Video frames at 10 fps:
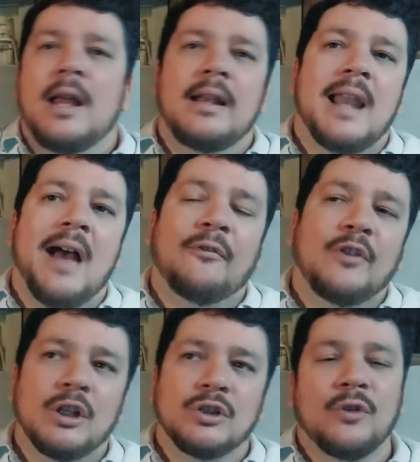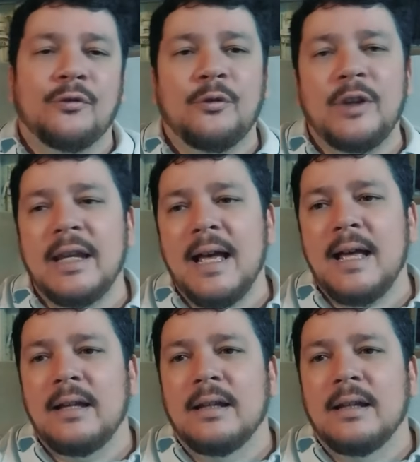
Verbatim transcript: la filosofía